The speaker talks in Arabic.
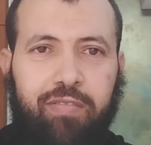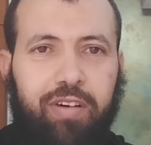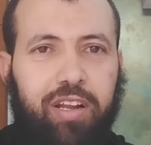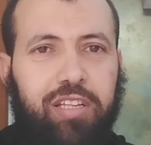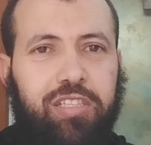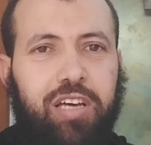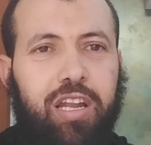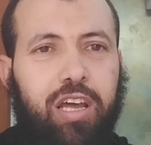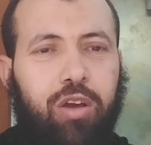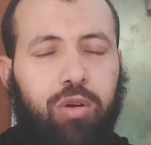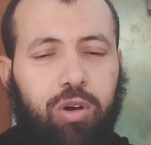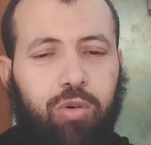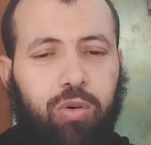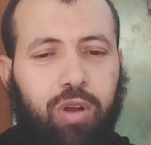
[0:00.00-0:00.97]
فالإنسان أيها
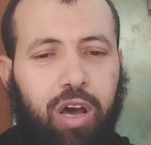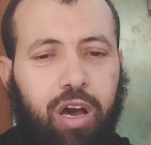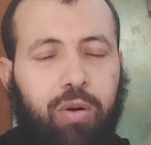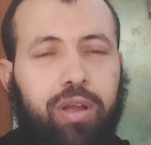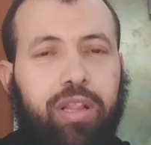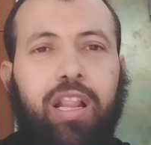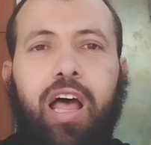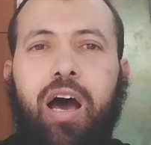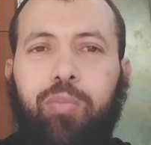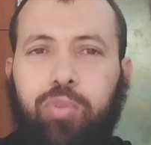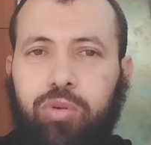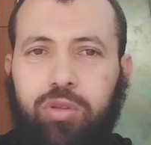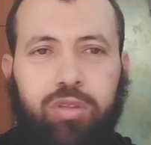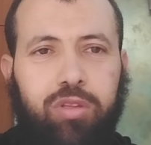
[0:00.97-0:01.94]
الإخوة والأخوات لا
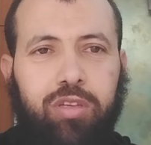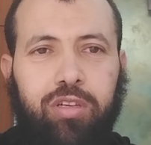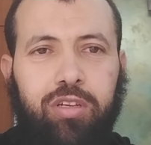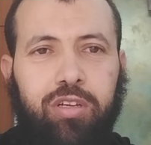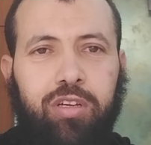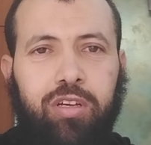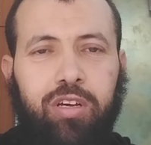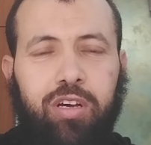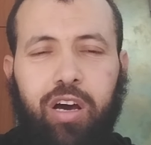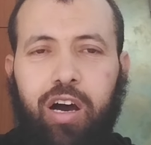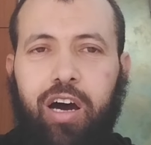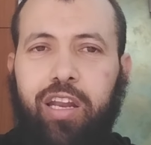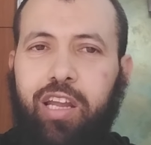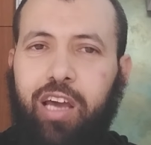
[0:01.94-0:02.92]
بد
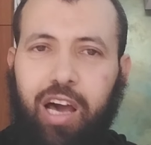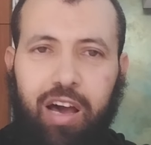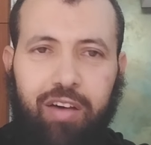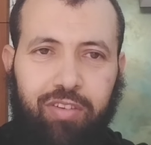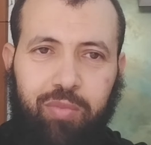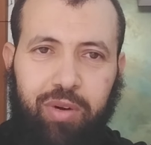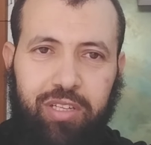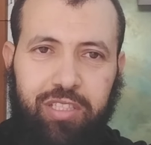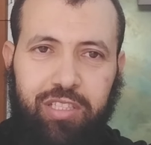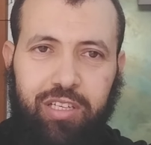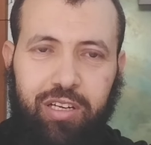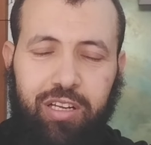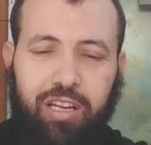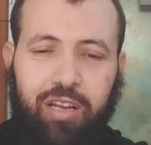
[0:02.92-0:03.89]
أن يقع في
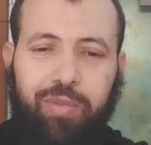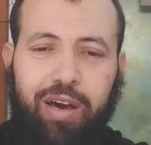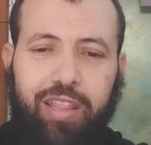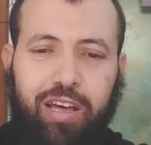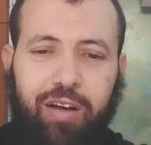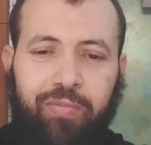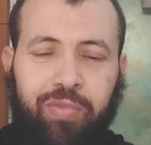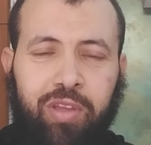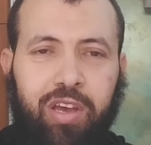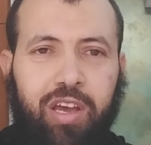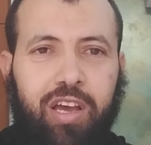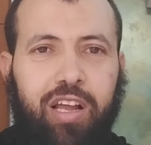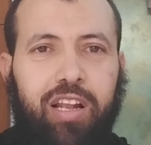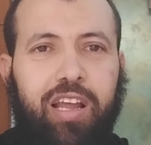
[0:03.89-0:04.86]
المعصية لماذا؟
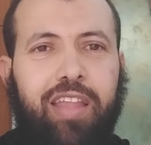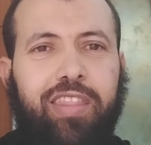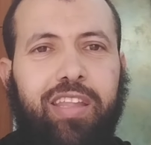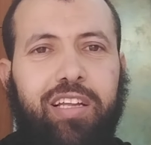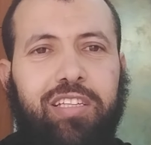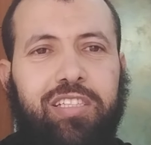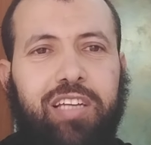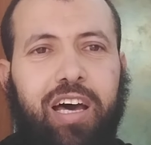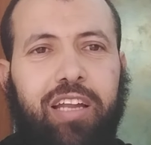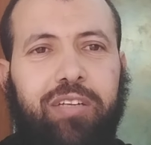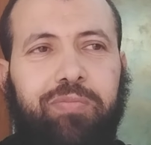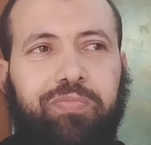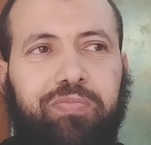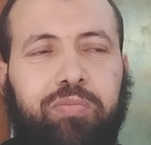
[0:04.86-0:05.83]
لأن
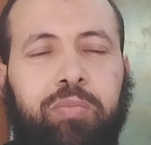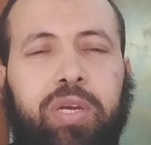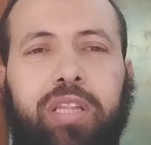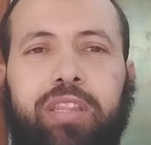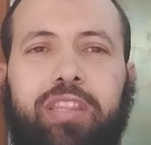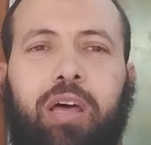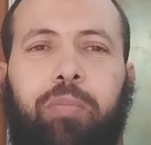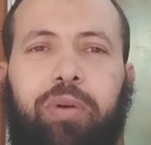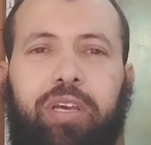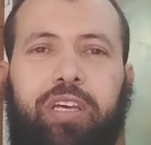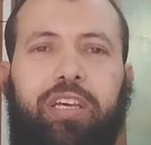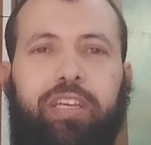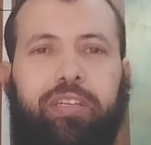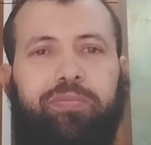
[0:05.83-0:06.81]
الإنسان من
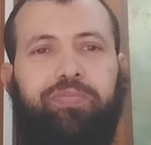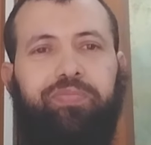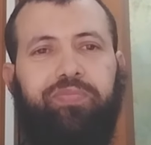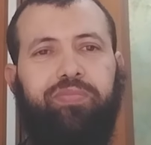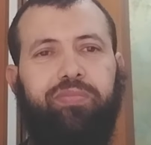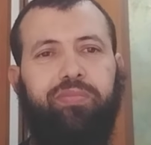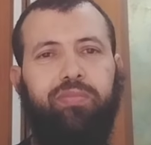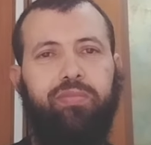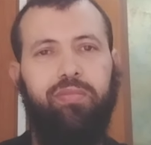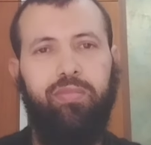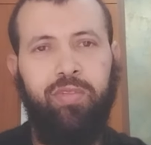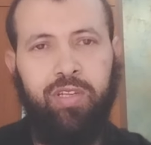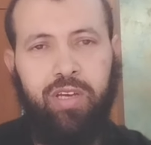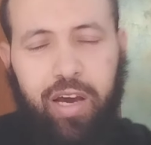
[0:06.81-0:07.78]
طبعه
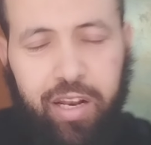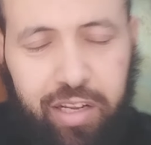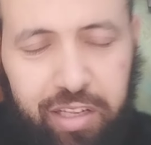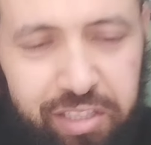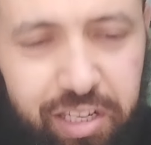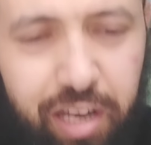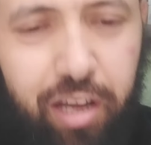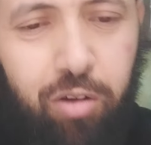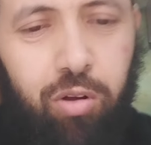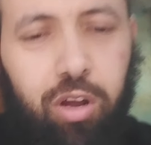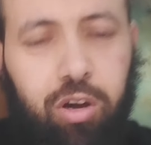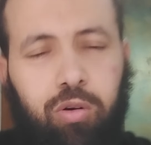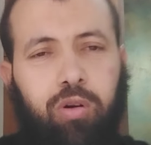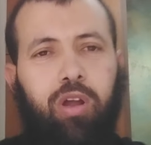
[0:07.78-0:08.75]
الإنسان أيها
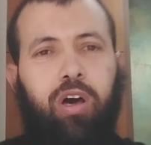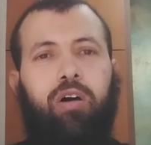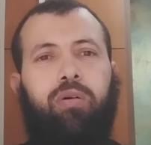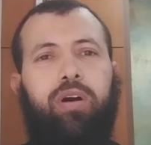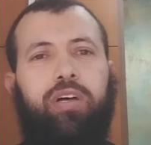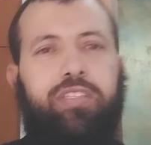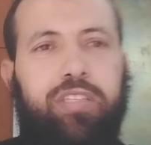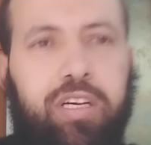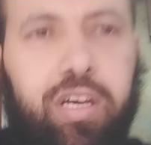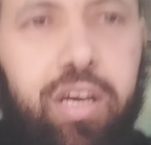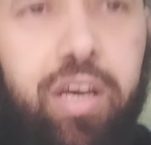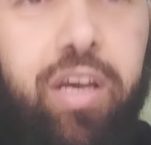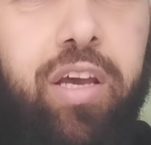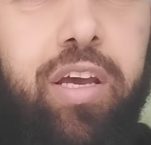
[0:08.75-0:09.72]
الإخوة والأخوات
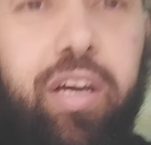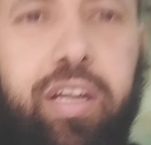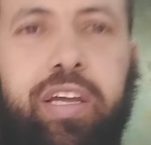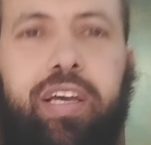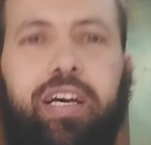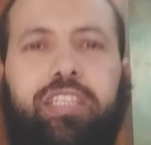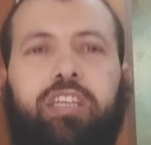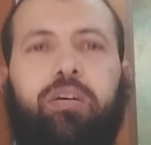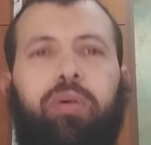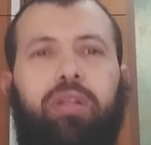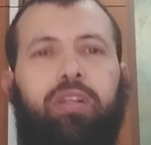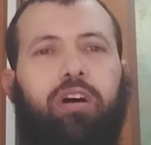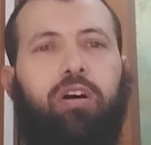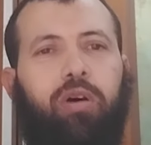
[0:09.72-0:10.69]
يعني كتب
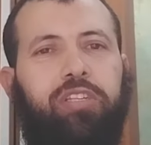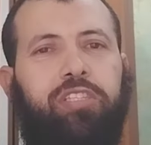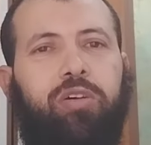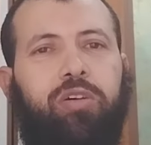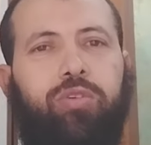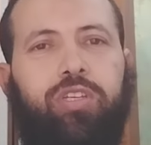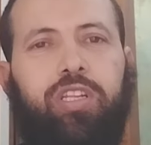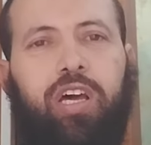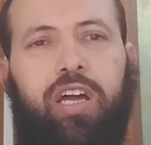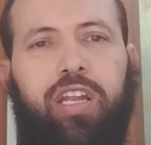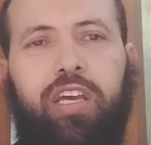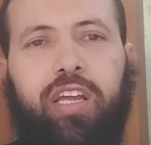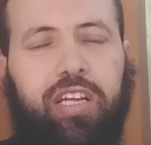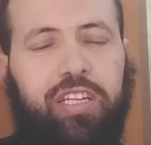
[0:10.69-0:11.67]
الله عز وجل
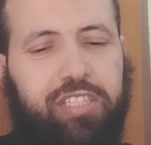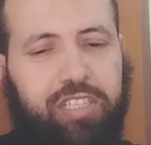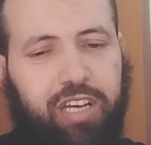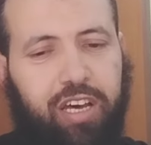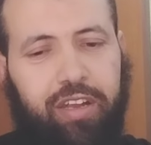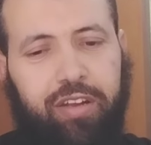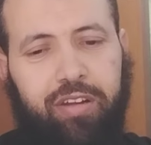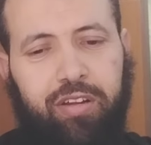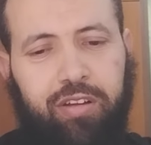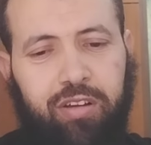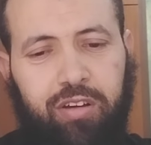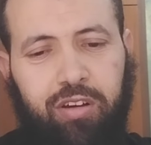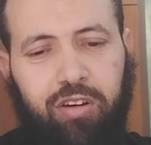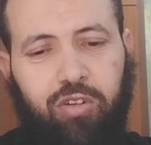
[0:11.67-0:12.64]
عليه العصيان
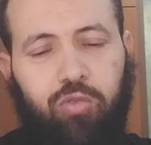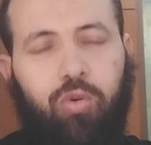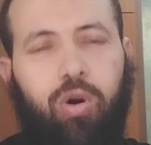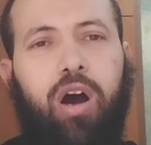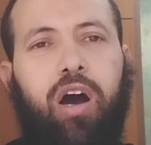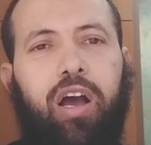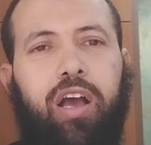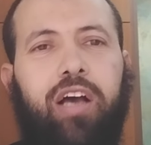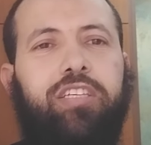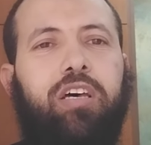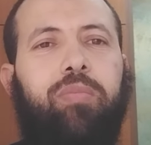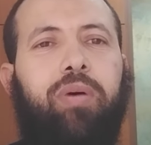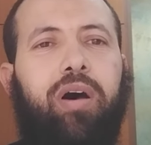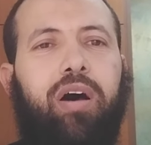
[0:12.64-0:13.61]

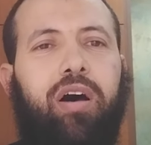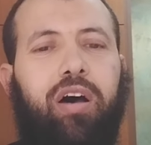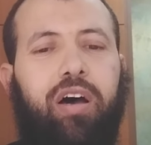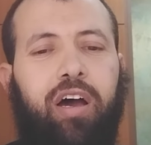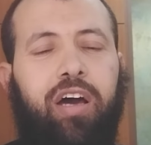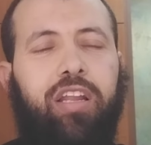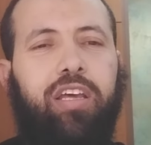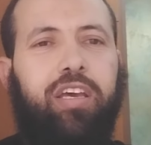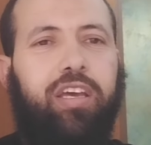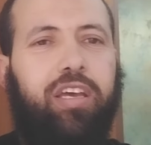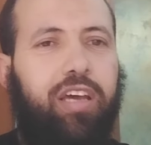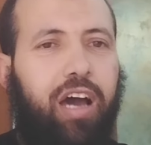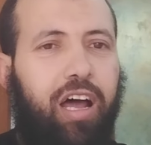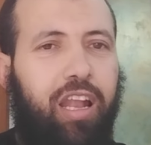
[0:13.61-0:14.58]
وكتب
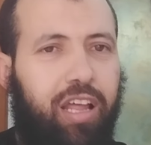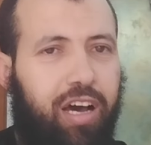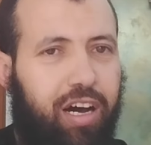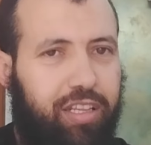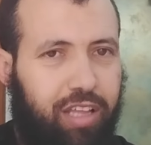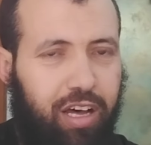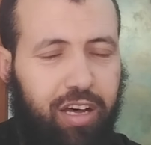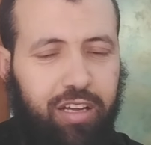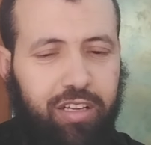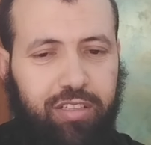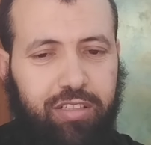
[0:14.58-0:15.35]
عليه الخطأ